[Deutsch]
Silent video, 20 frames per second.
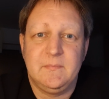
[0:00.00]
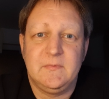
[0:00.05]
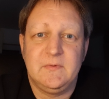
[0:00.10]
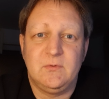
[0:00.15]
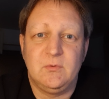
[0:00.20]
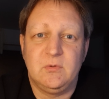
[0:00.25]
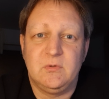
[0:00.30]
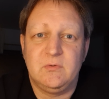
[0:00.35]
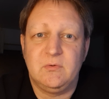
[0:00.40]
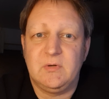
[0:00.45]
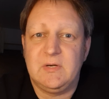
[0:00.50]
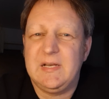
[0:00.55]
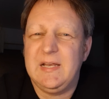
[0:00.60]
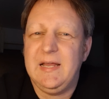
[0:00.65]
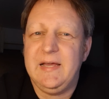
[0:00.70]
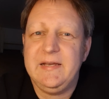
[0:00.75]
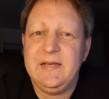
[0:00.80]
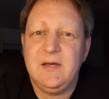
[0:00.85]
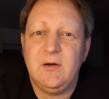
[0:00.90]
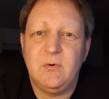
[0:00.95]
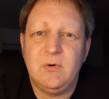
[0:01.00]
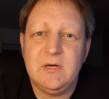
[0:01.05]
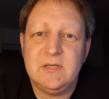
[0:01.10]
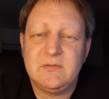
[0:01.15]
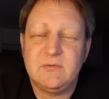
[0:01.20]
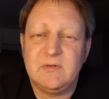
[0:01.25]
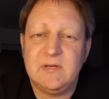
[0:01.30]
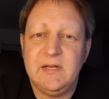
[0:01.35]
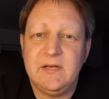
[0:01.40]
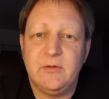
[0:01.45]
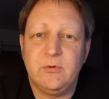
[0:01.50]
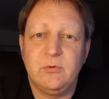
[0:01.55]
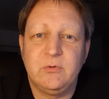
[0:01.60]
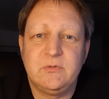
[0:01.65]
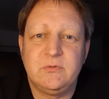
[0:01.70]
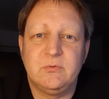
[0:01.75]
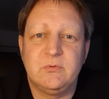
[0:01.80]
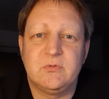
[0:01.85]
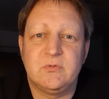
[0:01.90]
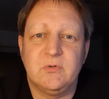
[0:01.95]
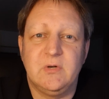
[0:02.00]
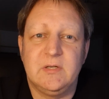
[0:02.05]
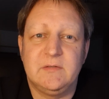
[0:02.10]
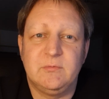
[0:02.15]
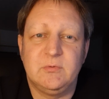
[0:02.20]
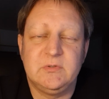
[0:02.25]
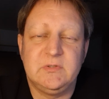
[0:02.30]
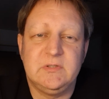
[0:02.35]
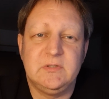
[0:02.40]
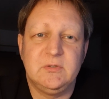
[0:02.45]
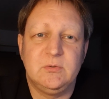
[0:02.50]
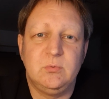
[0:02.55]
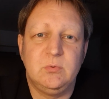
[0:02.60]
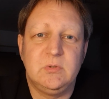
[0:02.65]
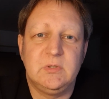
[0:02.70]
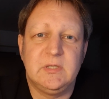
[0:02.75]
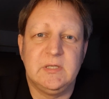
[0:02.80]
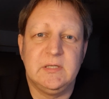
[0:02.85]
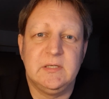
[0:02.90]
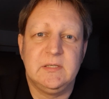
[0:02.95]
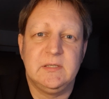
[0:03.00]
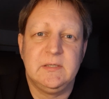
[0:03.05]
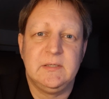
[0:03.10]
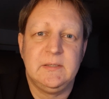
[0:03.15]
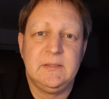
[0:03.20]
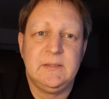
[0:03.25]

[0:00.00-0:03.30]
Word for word: So ein, so ein kleiner Ort, so ein kleiner Rückzugsort, wo es ihnen gut geht.